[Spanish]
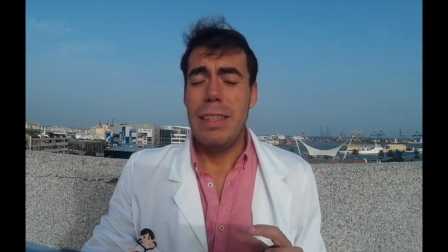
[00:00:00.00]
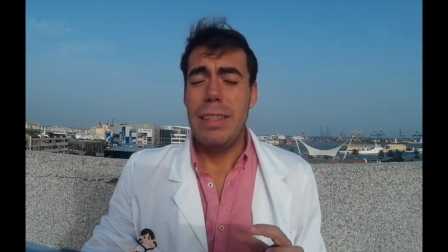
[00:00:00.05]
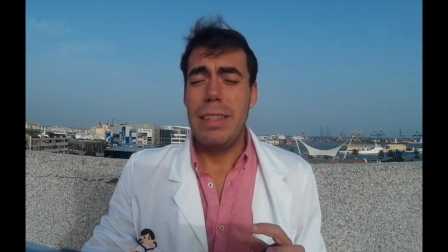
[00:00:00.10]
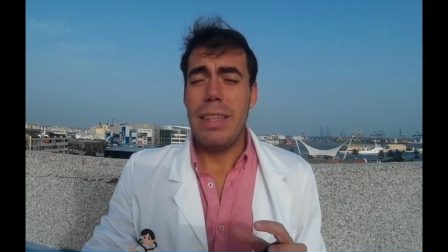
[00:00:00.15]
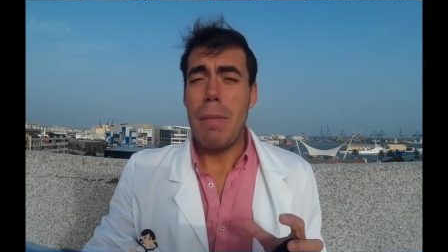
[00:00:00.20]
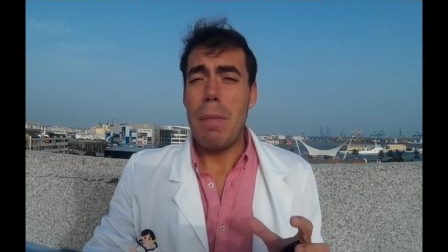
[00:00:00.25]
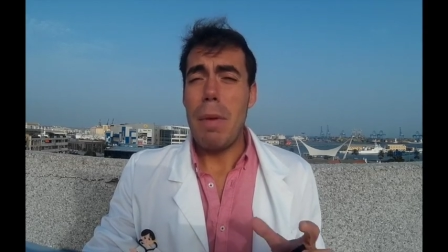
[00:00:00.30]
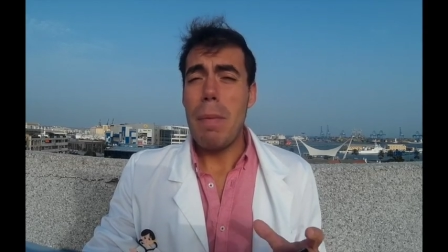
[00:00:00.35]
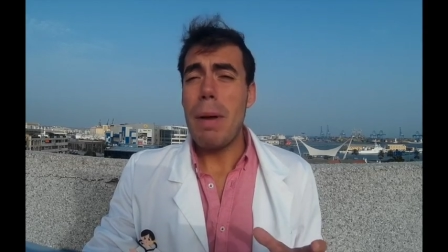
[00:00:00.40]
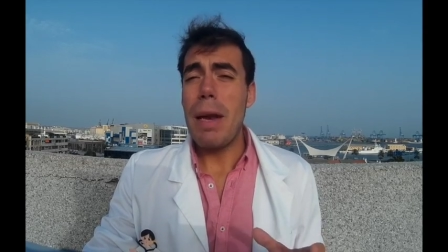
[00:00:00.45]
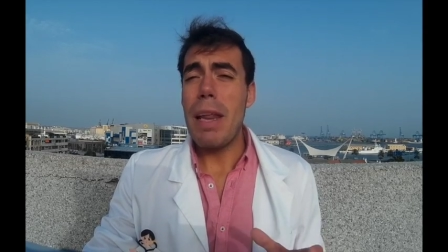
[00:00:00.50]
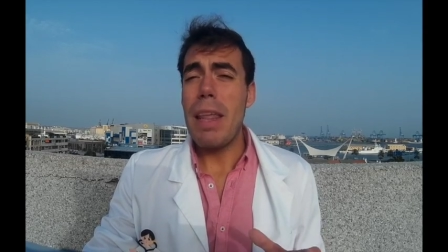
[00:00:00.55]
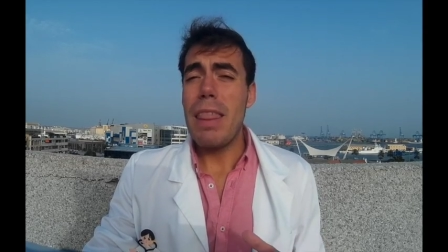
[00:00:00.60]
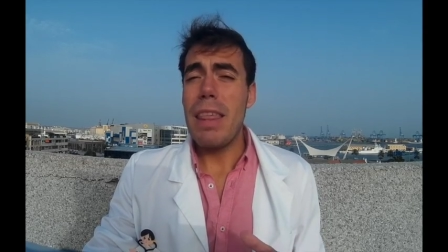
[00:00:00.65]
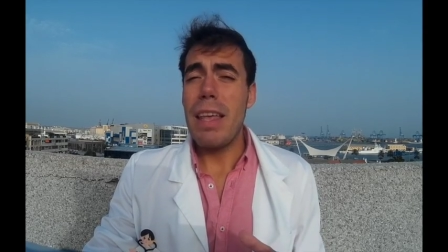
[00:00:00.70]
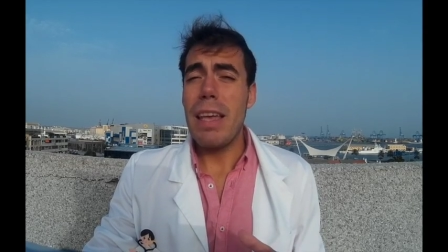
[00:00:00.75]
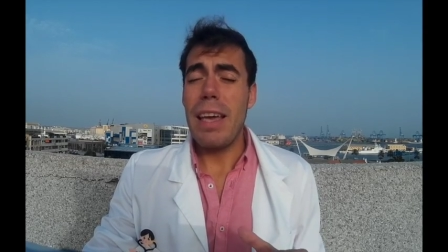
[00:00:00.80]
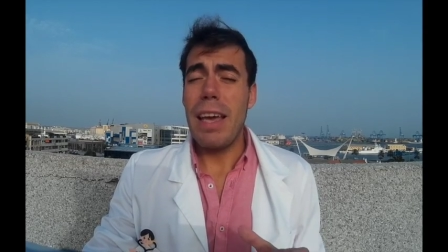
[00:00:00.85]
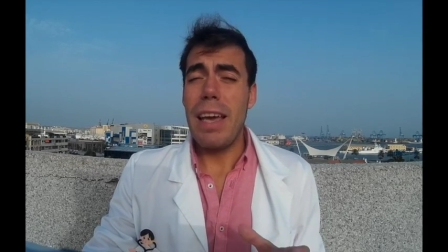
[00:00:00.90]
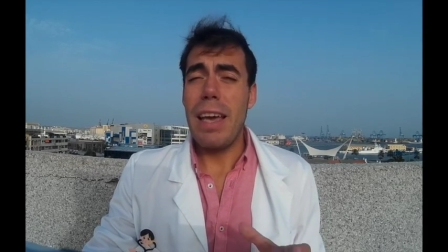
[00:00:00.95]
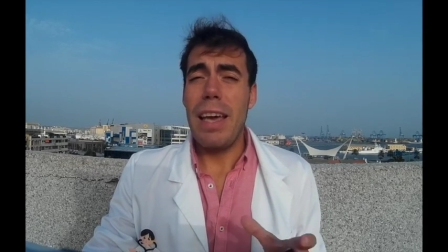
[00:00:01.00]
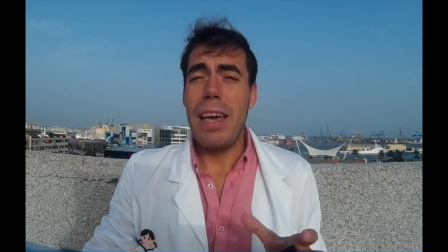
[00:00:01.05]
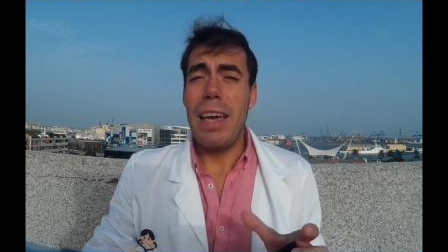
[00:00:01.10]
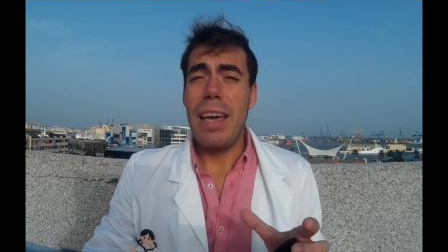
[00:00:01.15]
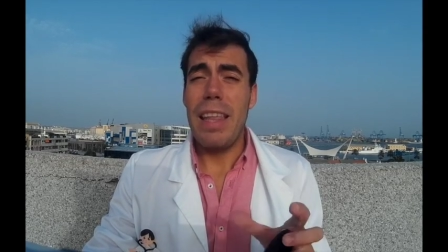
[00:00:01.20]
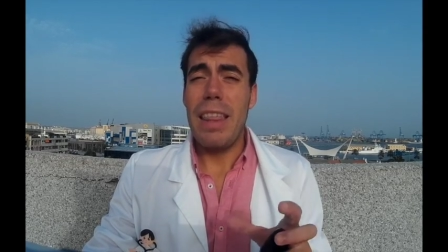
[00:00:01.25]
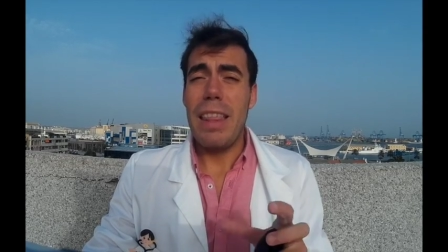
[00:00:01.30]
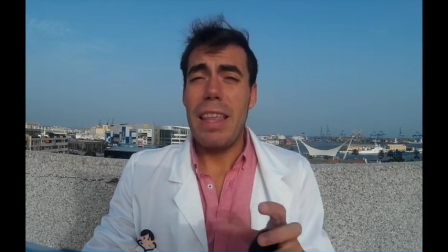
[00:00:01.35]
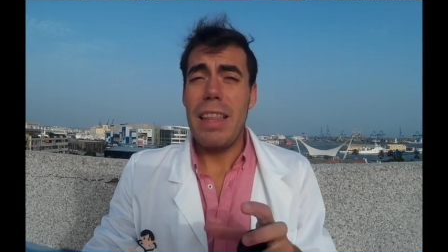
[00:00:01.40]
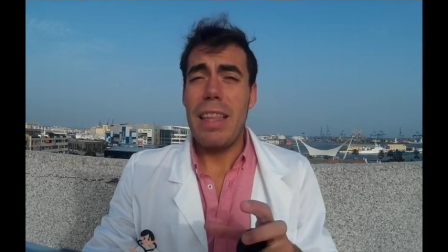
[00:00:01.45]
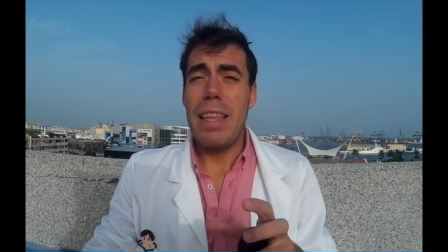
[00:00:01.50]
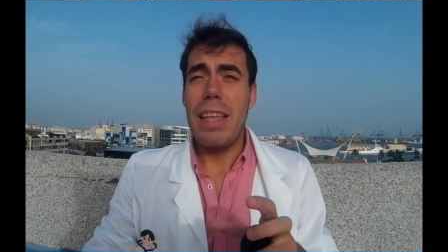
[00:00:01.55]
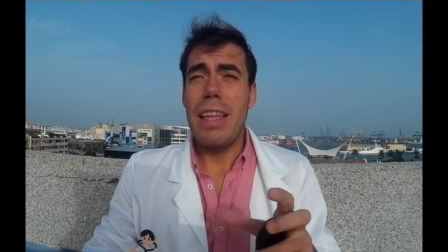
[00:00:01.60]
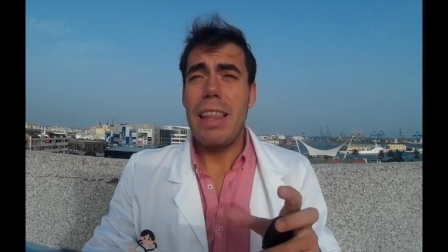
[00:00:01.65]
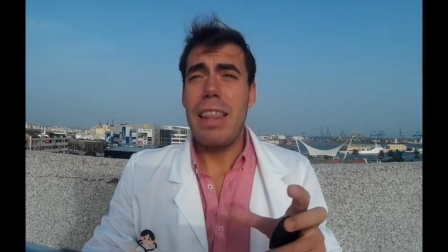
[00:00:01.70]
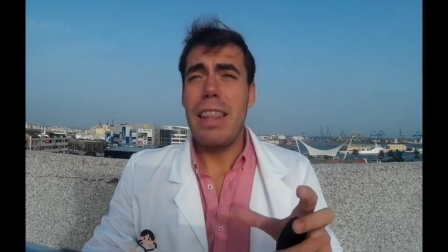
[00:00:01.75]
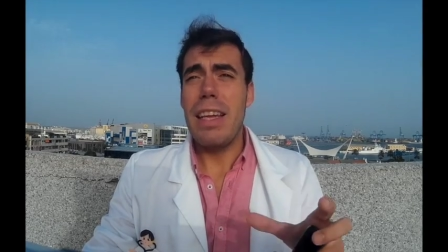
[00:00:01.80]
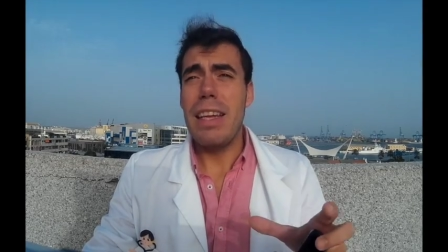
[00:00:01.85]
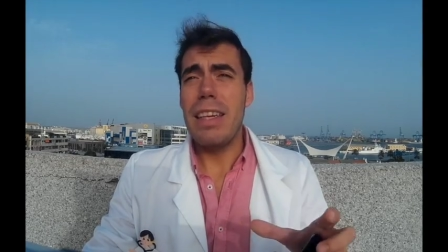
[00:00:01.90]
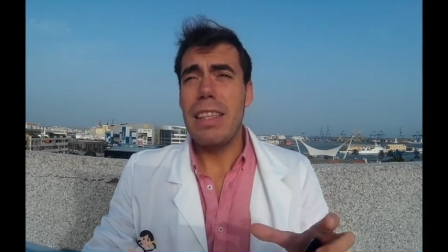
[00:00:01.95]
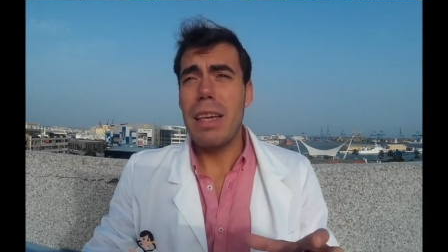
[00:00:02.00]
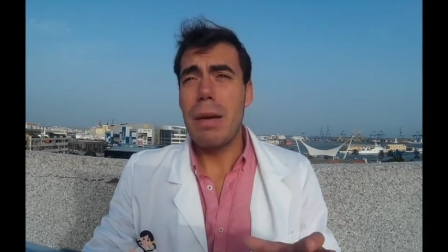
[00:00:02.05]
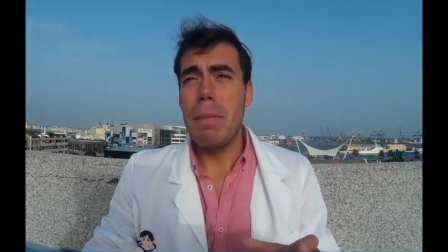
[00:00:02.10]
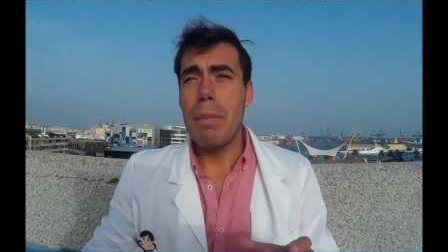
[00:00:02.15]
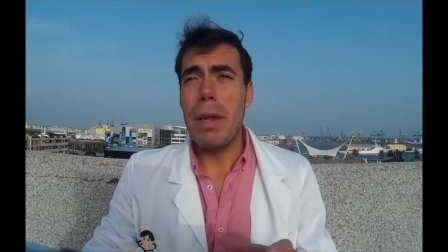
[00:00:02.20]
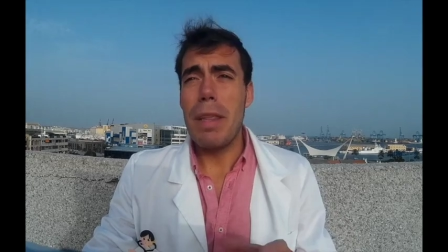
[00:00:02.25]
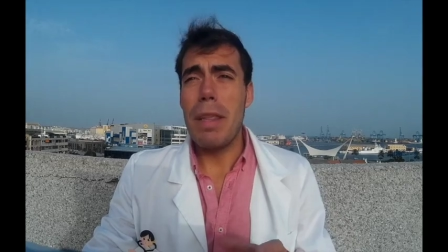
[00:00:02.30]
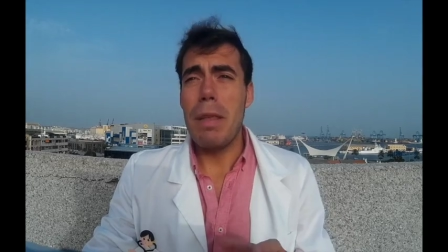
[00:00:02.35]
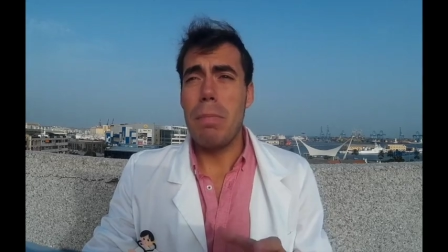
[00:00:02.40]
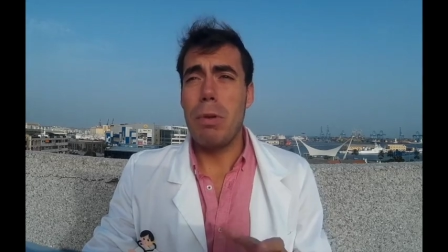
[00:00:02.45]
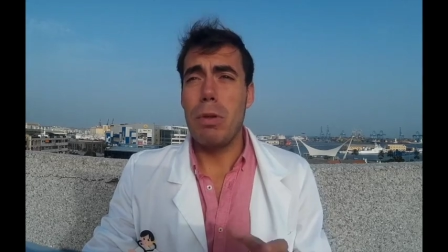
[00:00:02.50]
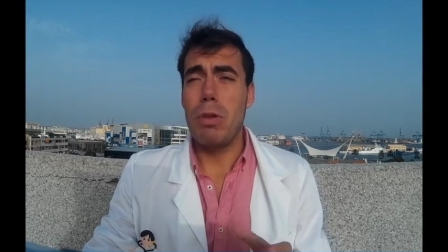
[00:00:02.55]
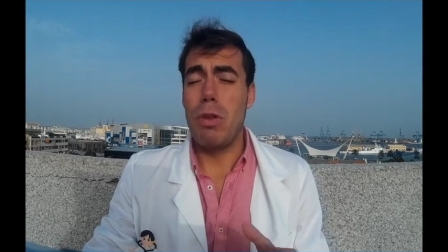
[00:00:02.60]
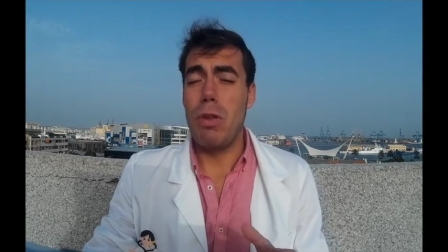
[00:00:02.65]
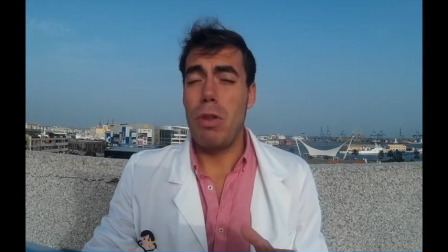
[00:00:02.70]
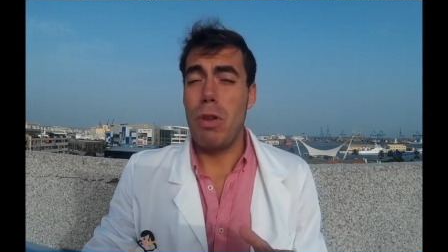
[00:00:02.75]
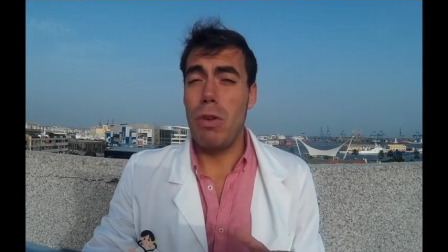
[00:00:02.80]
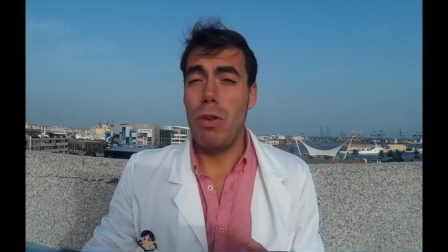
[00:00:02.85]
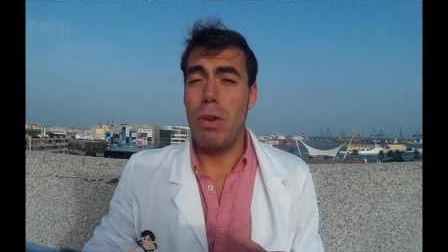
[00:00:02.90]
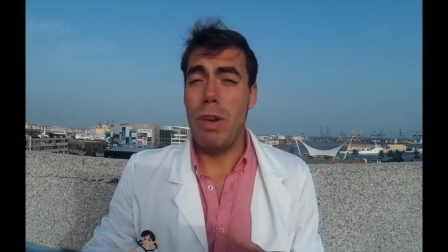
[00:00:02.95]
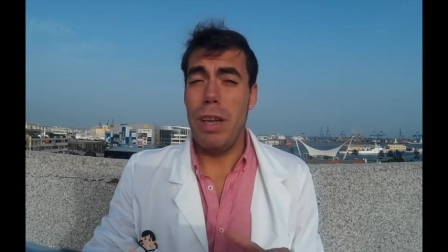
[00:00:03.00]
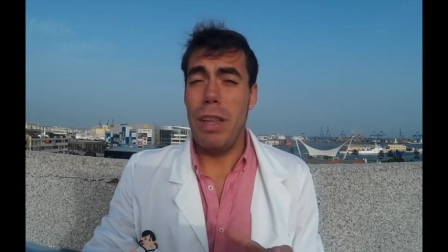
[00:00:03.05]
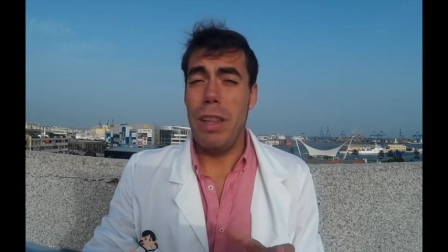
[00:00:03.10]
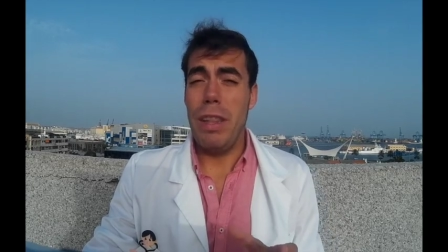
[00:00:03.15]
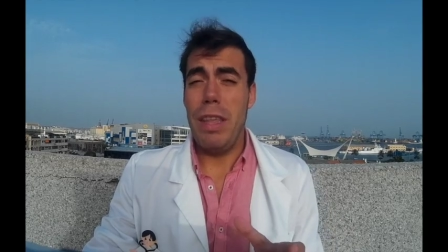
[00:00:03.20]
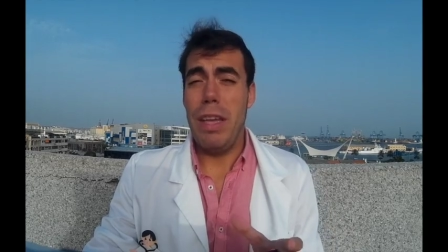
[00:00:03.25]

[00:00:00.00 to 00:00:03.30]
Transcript: También parece que existe cierta predisposición en